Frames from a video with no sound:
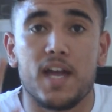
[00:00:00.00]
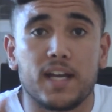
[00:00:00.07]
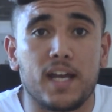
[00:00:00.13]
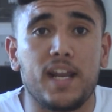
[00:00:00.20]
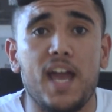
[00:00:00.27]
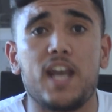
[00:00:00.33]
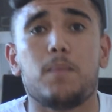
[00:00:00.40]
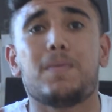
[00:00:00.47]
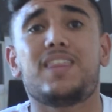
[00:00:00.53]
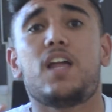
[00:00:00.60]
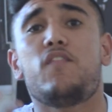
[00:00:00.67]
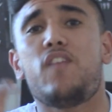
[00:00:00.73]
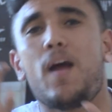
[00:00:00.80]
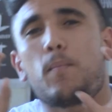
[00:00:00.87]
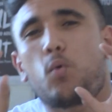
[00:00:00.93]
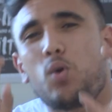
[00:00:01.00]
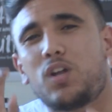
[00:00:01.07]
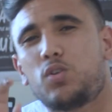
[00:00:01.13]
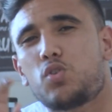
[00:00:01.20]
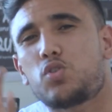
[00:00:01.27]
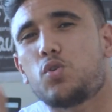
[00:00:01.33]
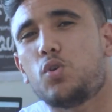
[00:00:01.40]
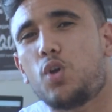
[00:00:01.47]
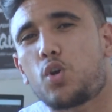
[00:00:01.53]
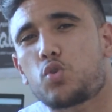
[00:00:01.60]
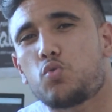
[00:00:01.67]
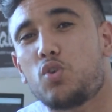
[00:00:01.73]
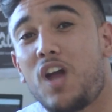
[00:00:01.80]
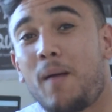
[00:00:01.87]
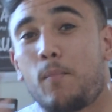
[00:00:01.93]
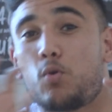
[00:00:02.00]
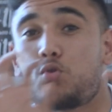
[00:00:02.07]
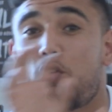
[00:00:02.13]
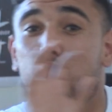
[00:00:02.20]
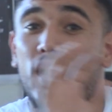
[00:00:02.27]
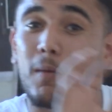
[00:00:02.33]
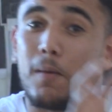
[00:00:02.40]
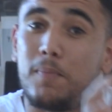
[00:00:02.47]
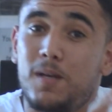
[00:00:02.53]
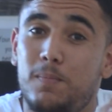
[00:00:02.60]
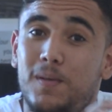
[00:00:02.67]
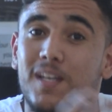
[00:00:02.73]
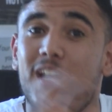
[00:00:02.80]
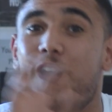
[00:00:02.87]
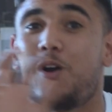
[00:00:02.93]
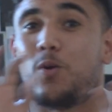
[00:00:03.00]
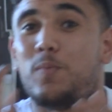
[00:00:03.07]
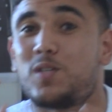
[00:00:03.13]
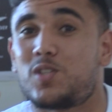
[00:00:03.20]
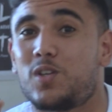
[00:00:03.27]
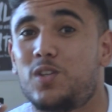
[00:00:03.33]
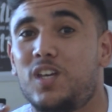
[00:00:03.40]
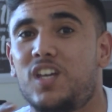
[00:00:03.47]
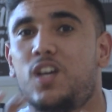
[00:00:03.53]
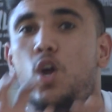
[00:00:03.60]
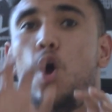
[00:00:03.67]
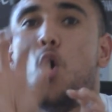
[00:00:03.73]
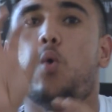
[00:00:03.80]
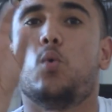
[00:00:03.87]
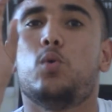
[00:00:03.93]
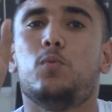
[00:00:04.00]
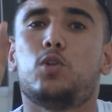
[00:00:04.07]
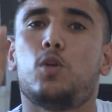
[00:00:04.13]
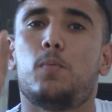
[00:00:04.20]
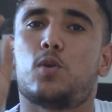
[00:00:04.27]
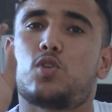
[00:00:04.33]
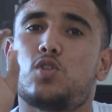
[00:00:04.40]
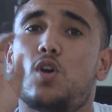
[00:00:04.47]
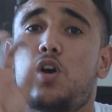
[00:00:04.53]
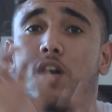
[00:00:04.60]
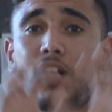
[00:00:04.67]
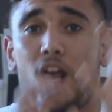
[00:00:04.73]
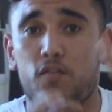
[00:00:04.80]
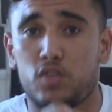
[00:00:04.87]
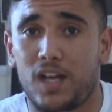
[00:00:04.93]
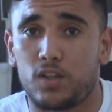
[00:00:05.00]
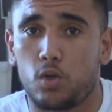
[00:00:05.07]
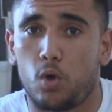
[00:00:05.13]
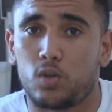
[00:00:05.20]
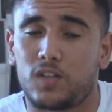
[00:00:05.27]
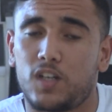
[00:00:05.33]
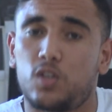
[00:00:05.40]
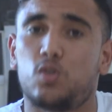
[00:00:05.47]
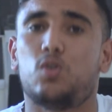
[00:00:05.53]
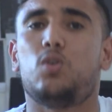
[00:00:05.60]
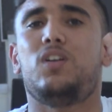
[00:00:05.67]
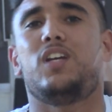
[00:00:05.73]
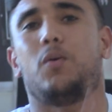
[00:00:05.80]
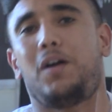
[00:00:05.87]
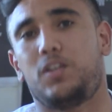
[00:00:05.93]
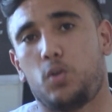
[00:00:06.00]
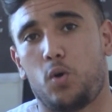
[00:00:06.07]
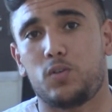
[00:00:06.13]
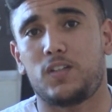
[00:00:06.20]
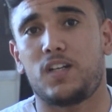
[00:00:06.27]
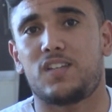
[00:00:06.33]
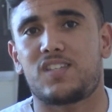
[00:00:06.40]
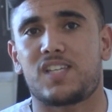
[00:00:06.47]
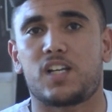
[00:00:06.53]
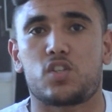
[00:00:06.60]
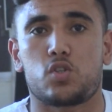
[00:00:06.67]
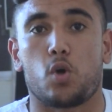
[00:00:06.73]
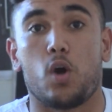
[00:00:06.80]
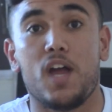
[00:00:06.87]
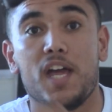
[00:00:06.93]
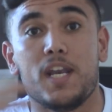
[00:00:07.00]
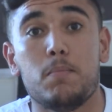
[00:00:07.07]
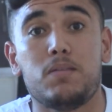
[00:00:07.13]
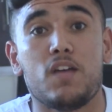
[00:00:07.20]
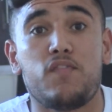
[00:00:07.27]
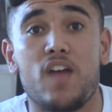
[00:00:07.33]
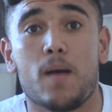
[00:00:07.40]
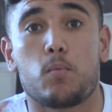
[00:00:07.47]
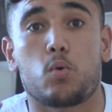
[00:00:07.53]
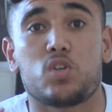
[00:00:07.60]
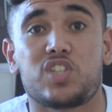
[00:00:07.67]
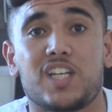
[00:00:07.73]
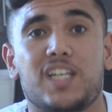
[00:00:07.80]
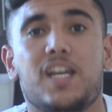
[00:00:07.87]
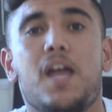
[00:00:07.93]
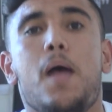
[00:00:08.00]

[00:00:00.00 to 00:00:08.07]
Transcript: كان انا مثال فاهم كل اديسيونير شنو يعمل شنو الفرق بين بينار وبي سي دي والملتيبلكسور نعرف عندي اونتري دي دوني وعندي اونتري دي سيليكسيون نبدا فاهم كل شيء